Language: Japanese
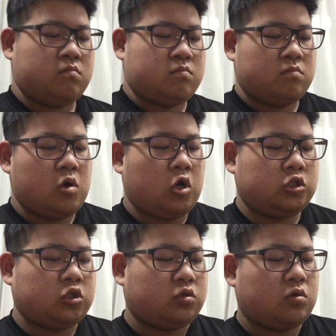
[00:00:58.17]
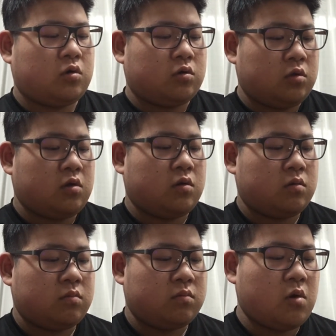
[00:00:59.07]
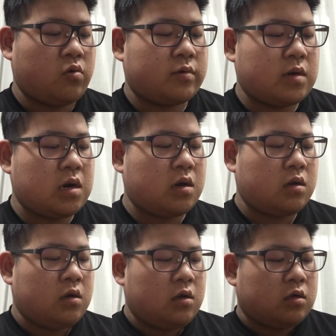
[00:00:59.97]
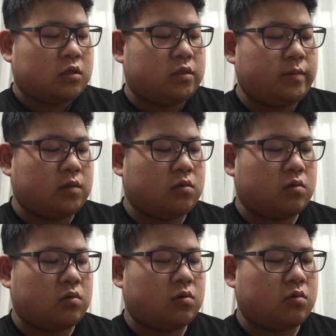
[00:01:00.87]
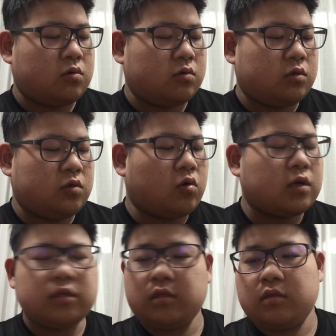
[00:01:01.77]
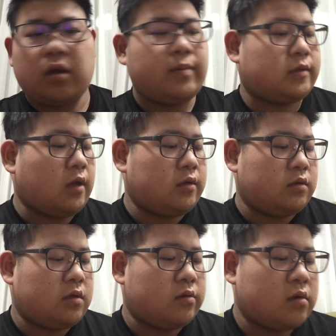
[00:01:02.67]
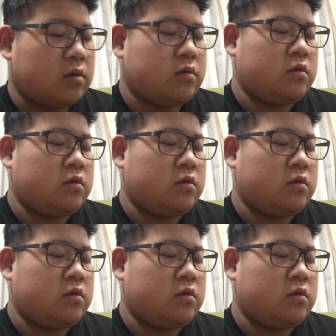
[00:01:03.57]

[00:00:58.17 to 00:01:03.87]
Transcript: うん、まあ入っちゃってるからね。まあ俺は、君を避けて食べたいんだよな。ま